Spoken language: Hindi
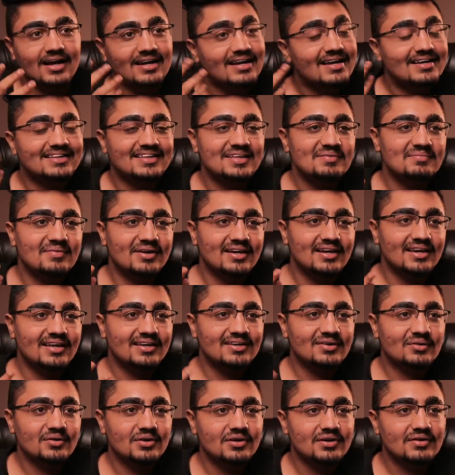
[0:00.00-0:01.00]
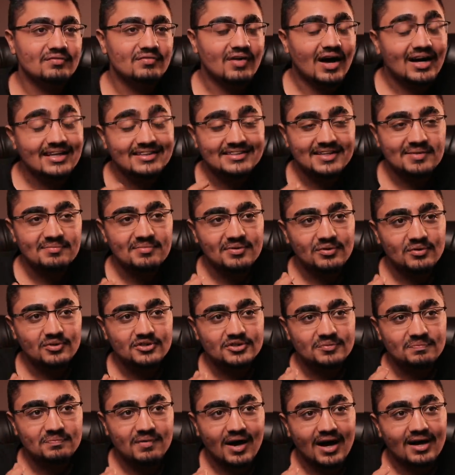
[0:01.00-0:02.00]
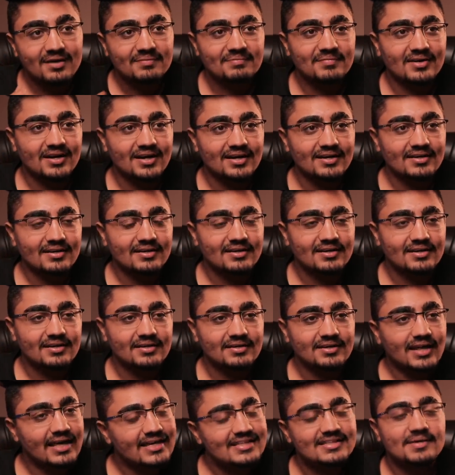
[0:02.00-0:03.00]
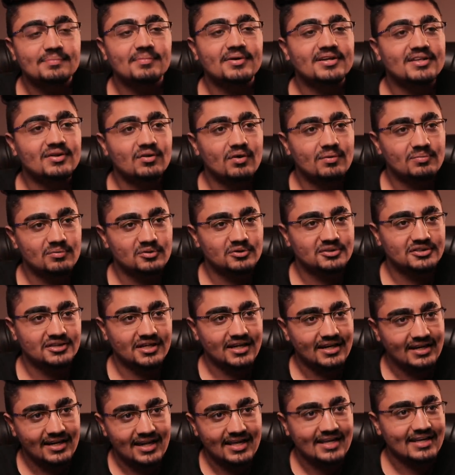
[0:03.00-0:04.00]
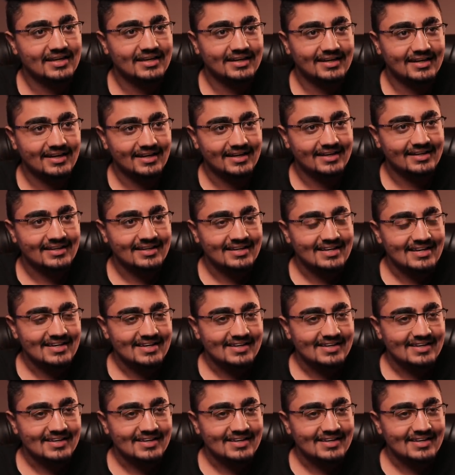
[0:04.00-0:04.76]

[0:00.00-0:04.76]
अलग थी मेरे लिए क्योंकि वहाँ से मेरे को स्पार्क मिला कि नहीं समझ तेरे अब कुछ करना ही करना है